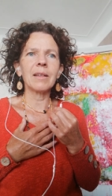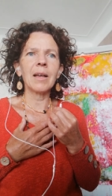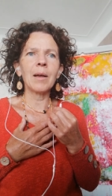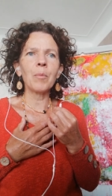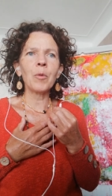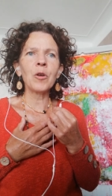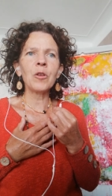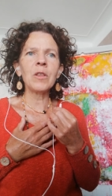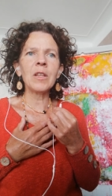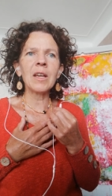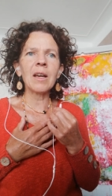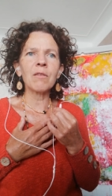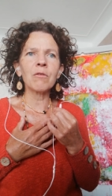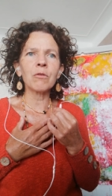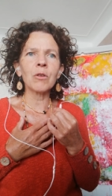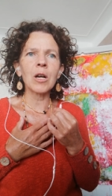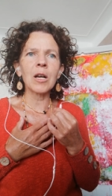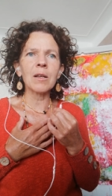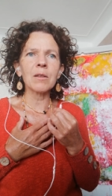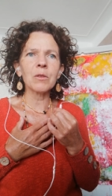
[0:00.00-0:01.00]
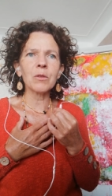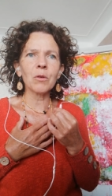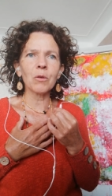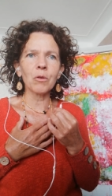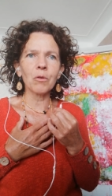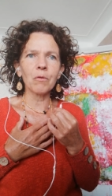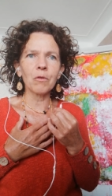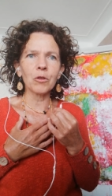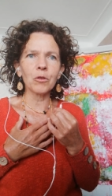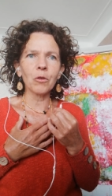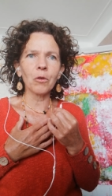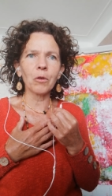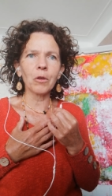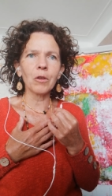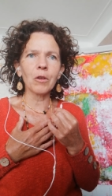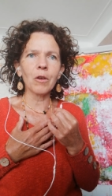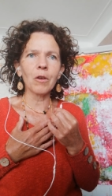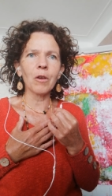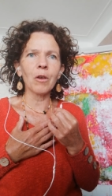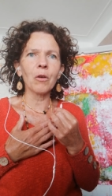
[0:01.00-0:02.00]
Apprenez à voir ce que votre
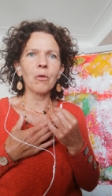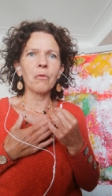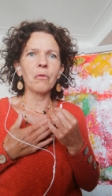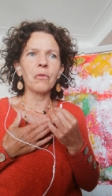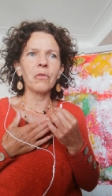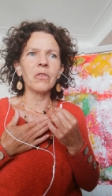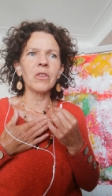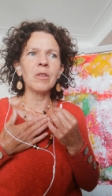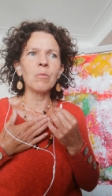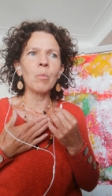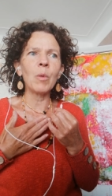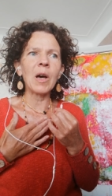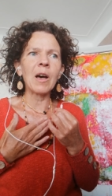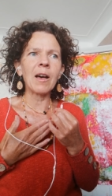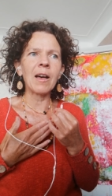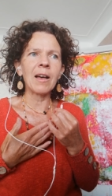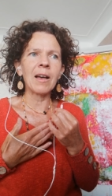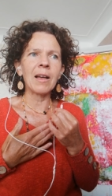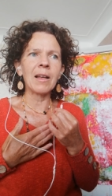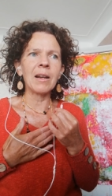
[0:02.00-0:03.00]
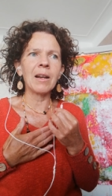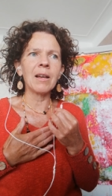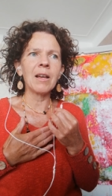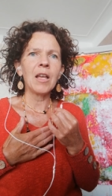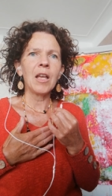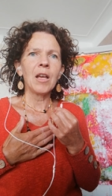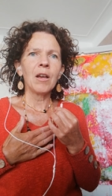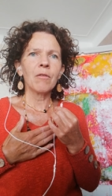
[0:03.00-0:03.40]
cœur vibral,